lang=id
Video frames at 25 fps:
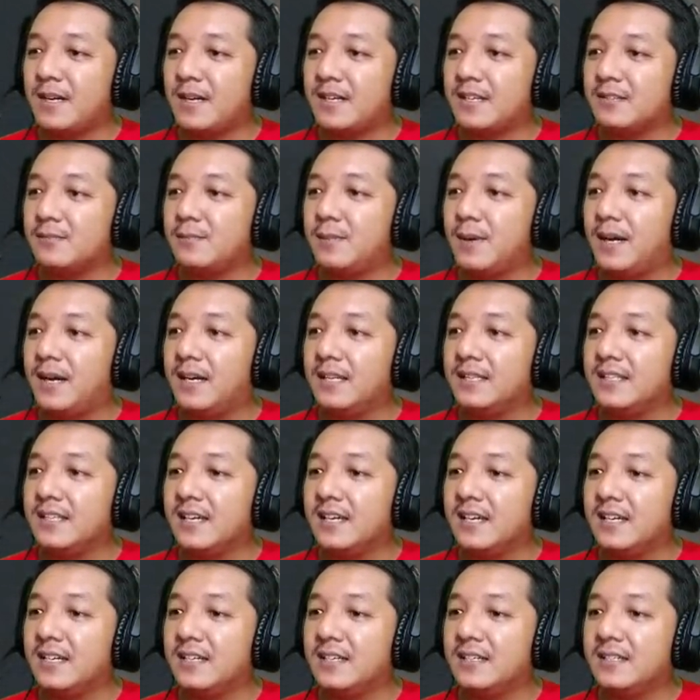ini padat banget
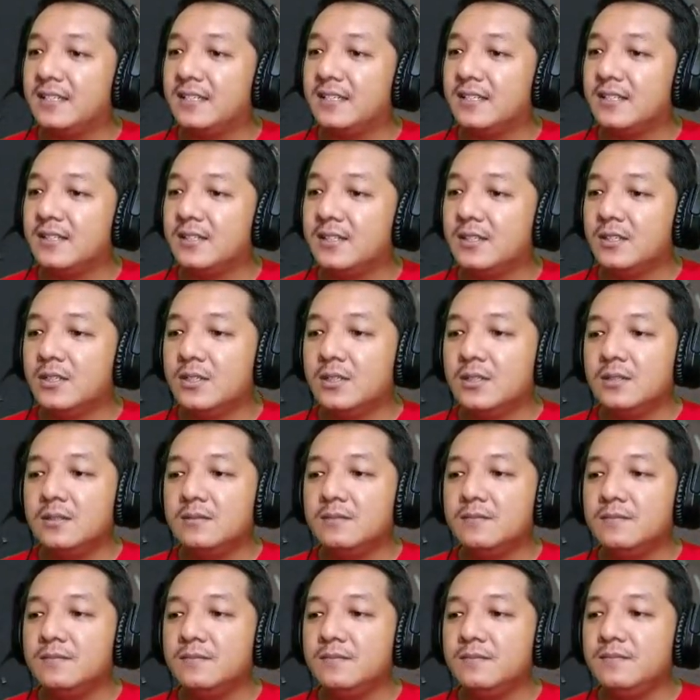ya
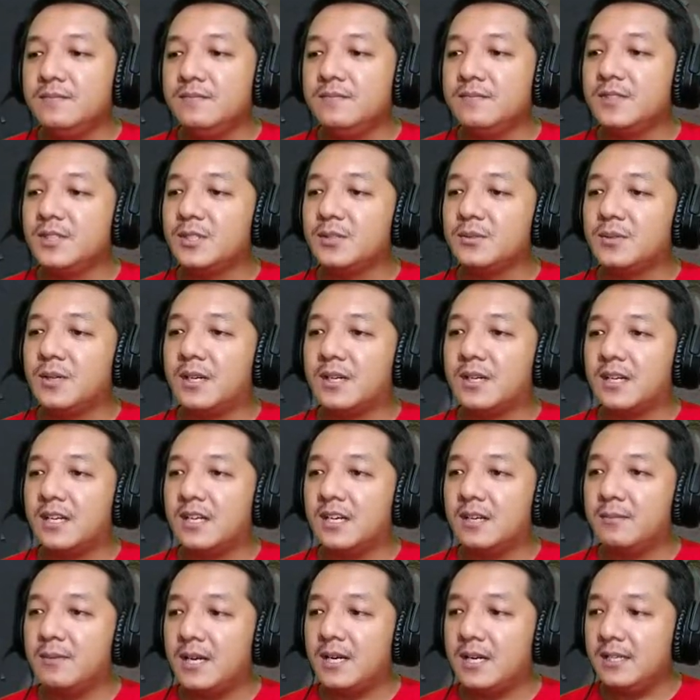hmm
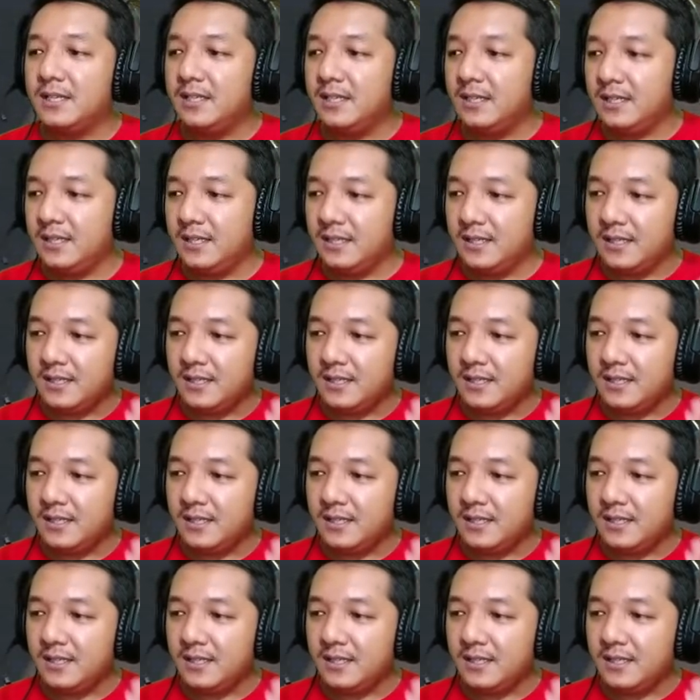suaranya mak